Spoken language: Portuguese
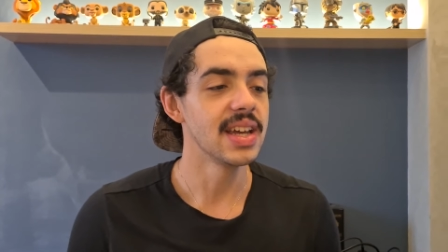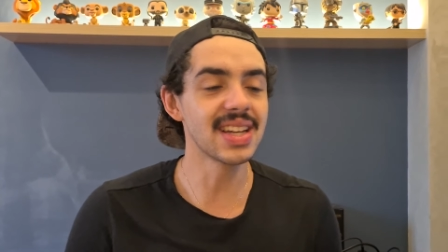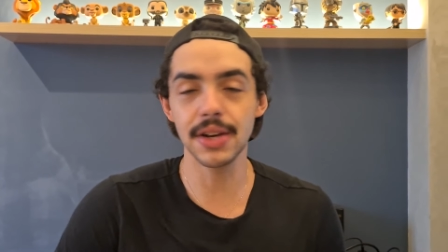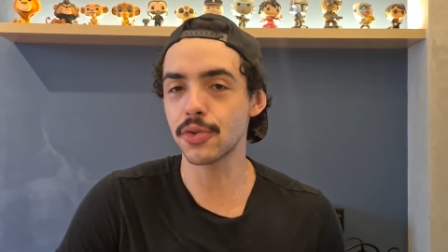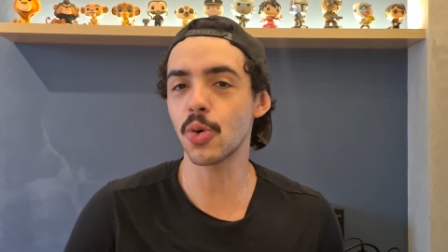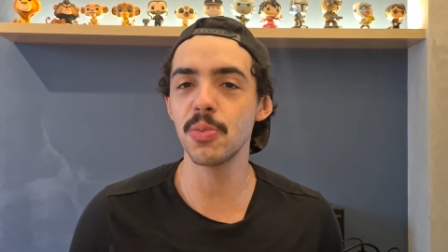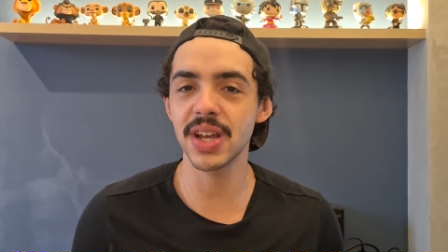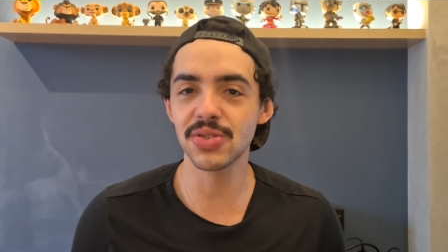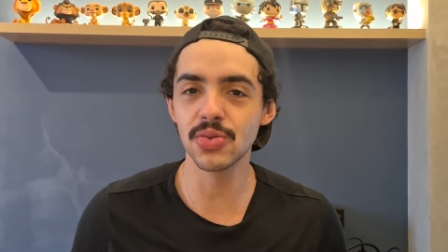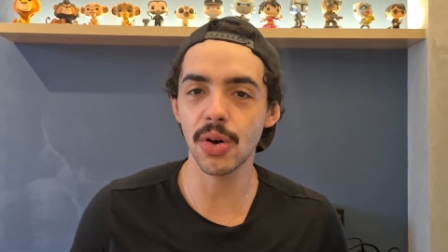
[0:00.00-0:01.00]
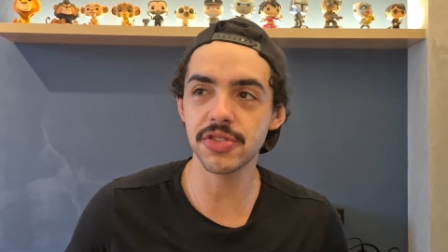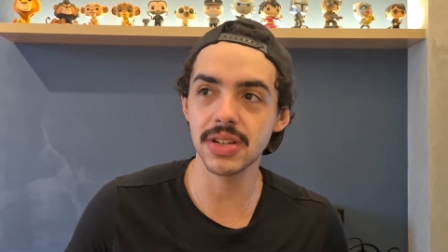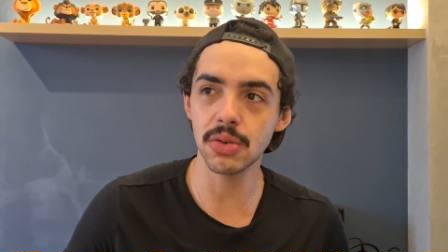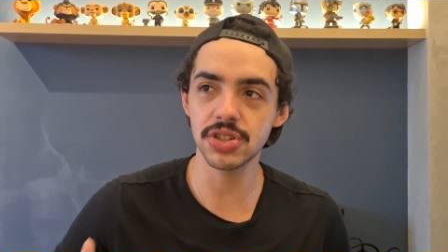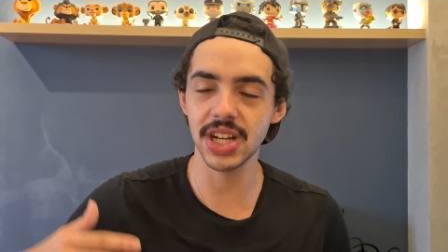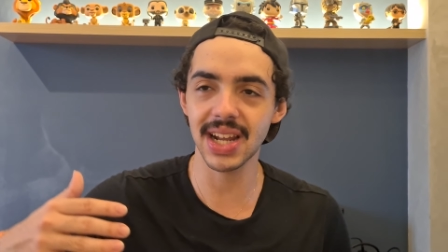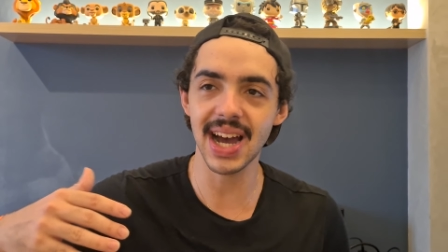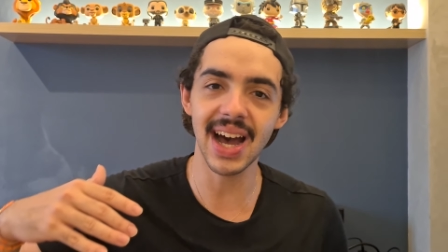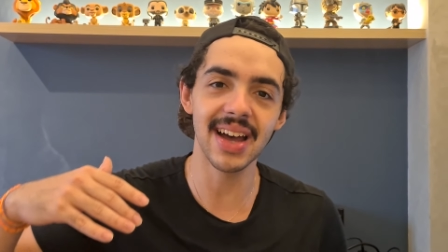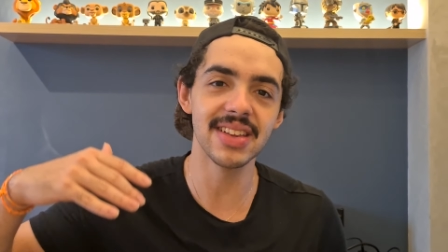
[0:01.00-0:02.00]
E que ele ficou com medo do Austin não
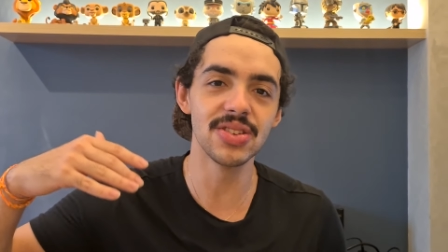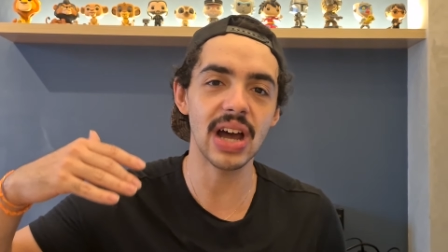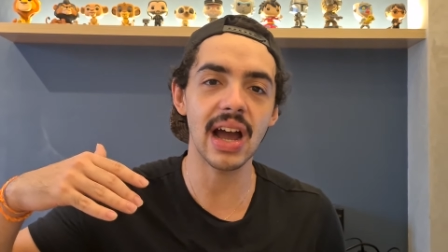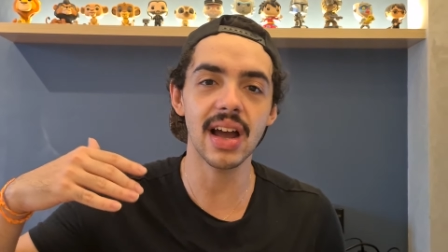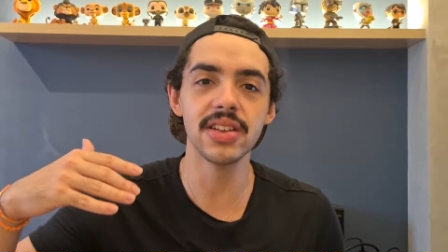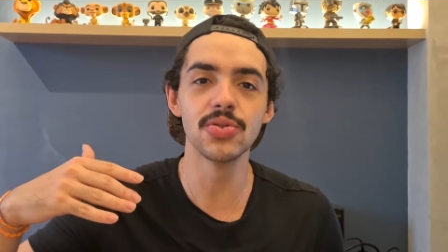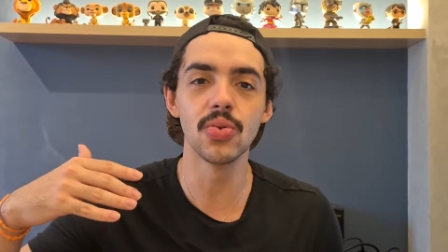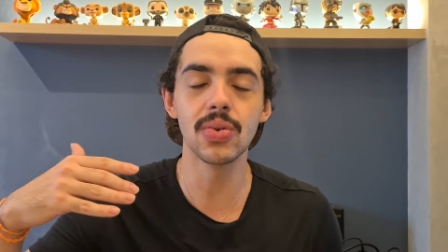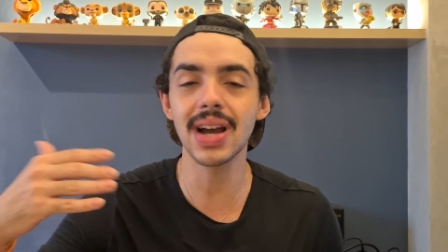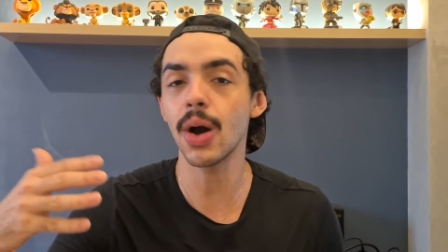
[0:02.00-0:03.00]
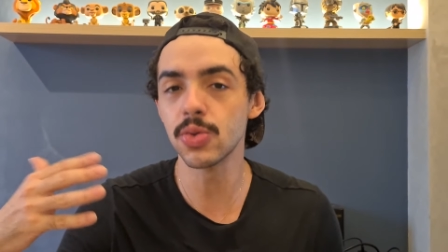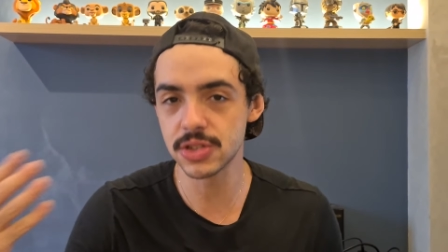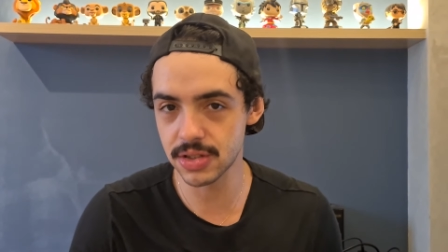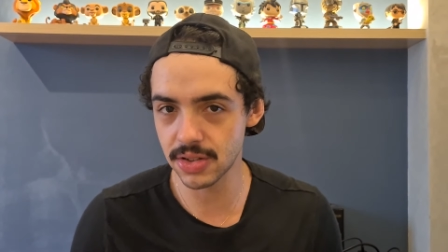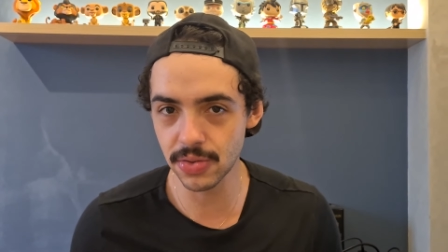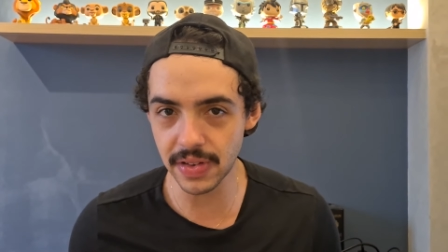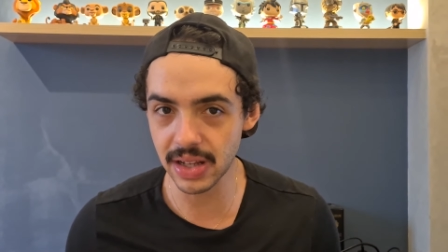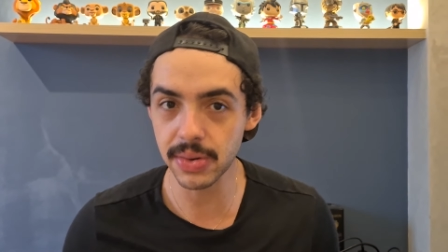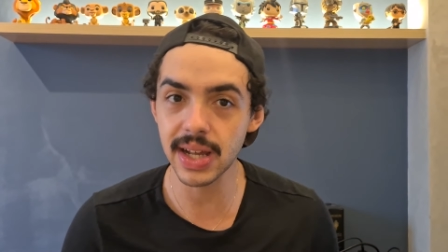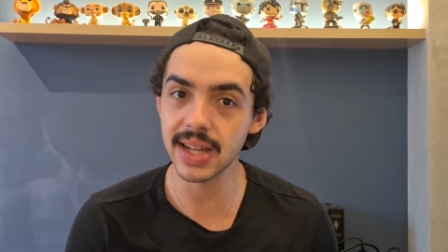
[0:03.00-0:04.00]
chegar na, no caos do
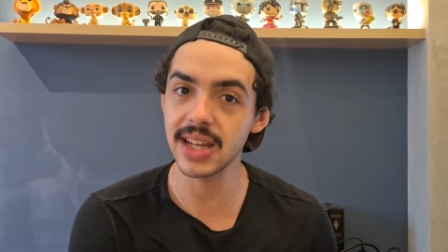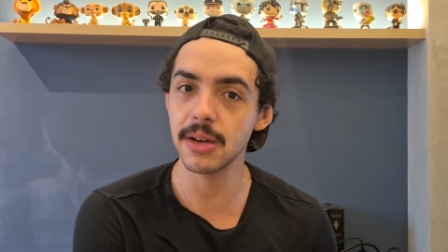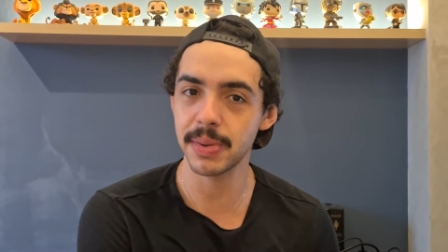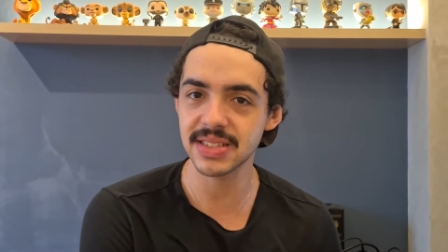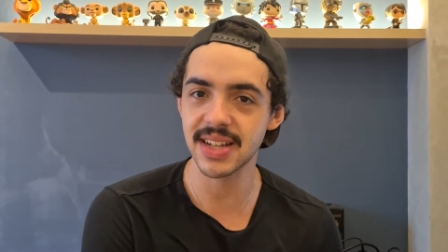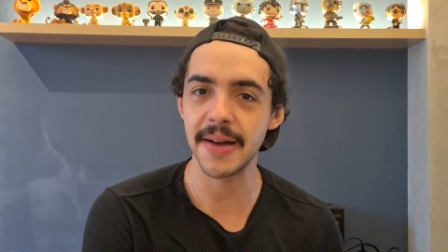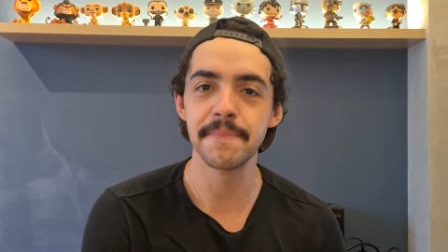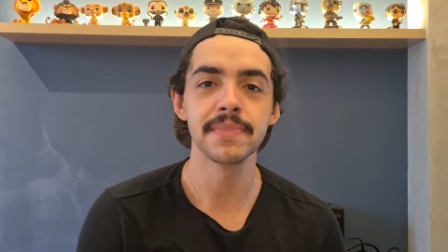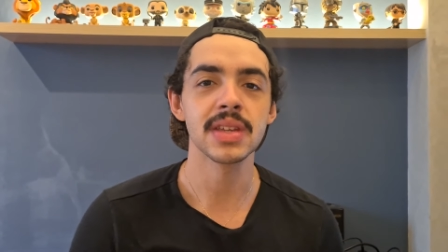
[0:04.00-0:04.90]
vilão que ele queria passar.